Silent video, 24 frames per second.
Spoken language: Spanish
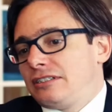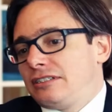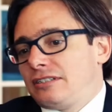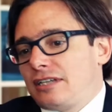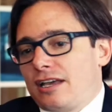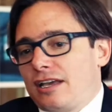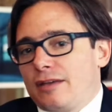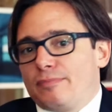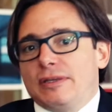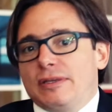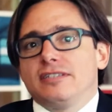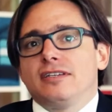
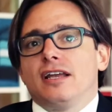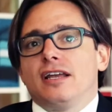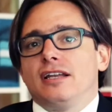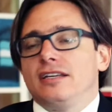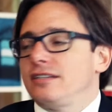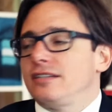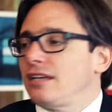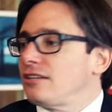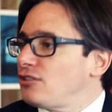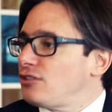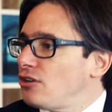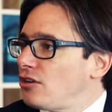quizás
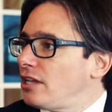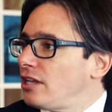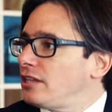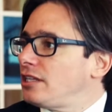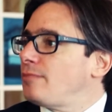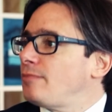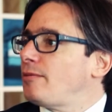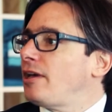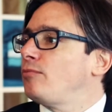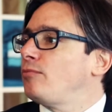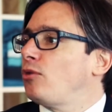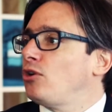especialización en
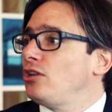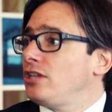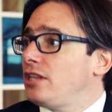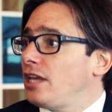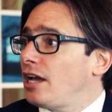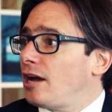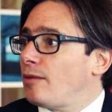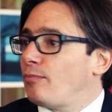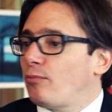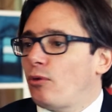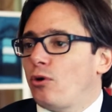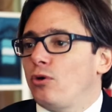temas de
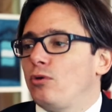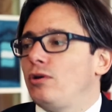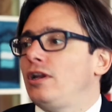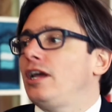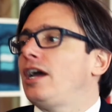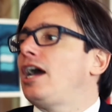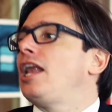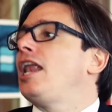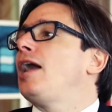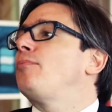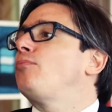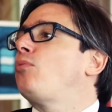políticas
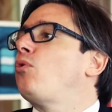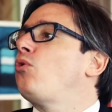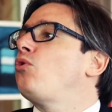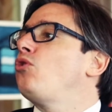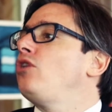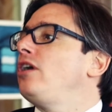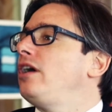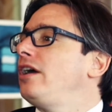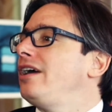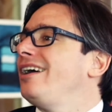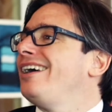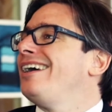públicas las
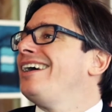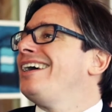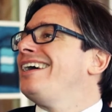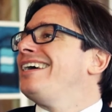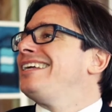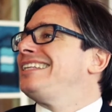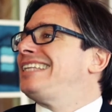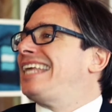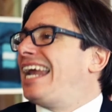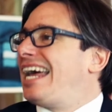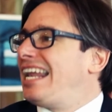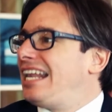pude
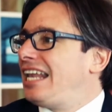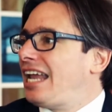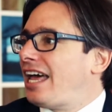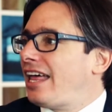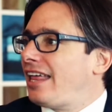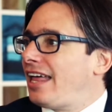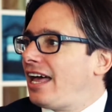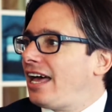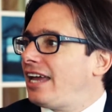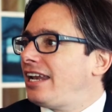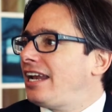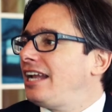
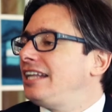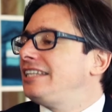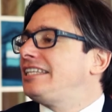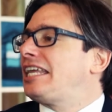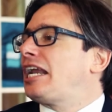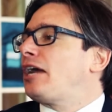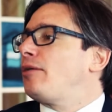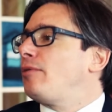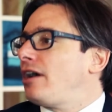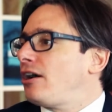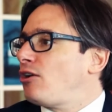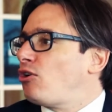trasladar al
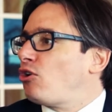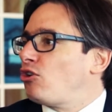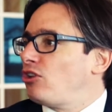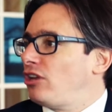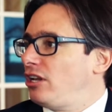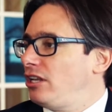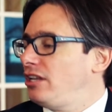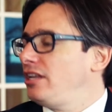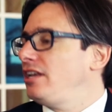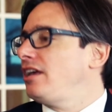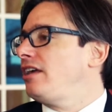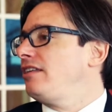trabajo
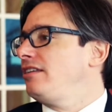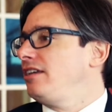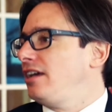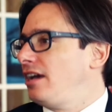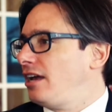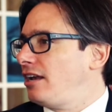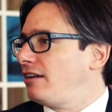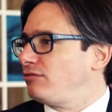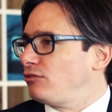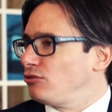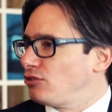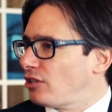del día a
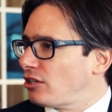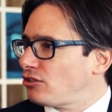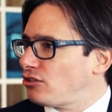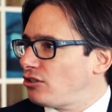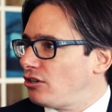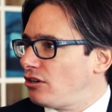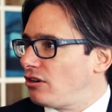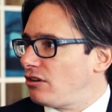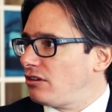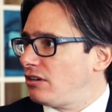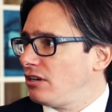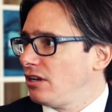día de la
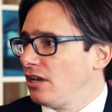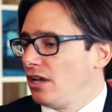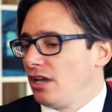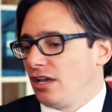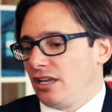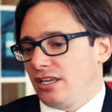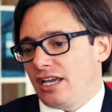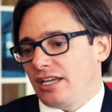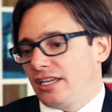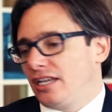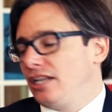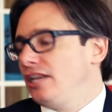fundación
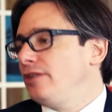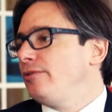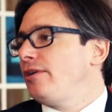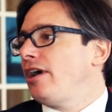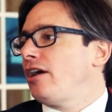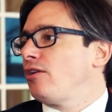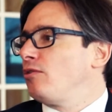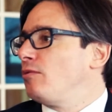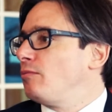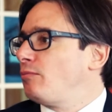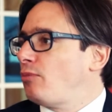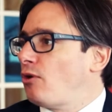y
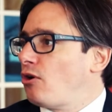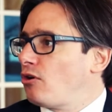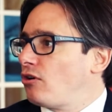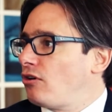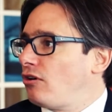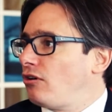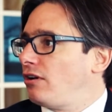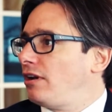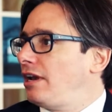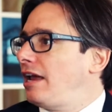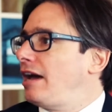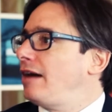equilibrar un
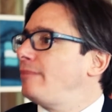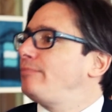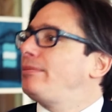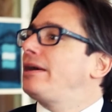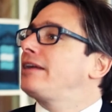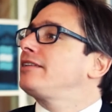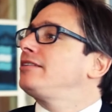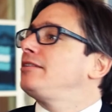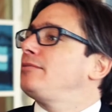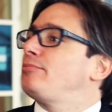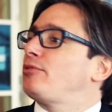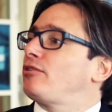poco la
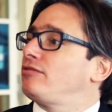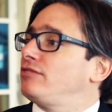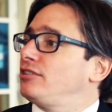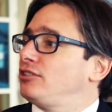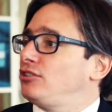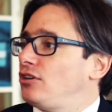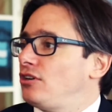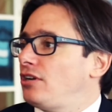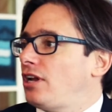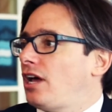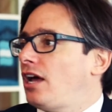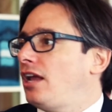parte
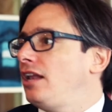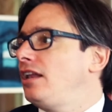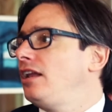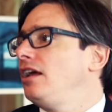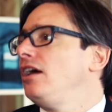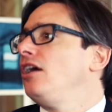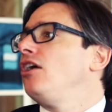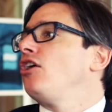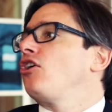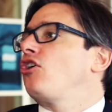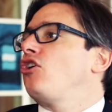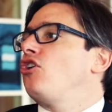
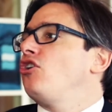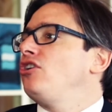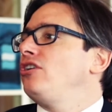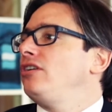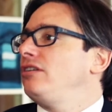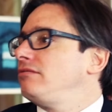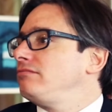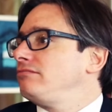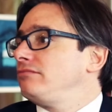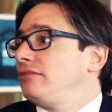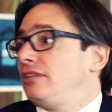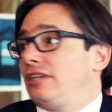profesional
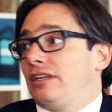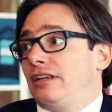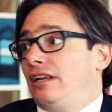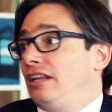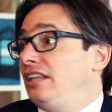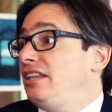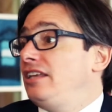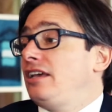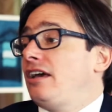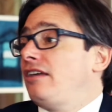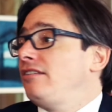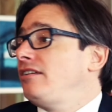con
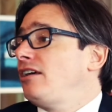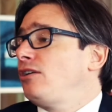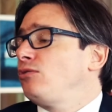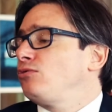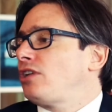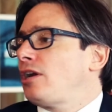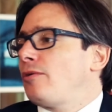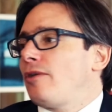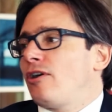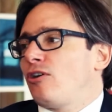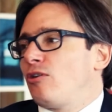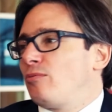el día a día de
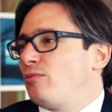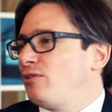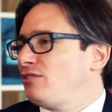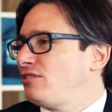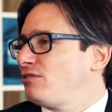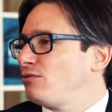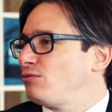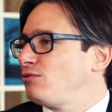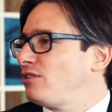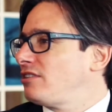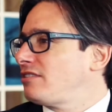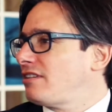un trabajo, pero
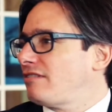ese es un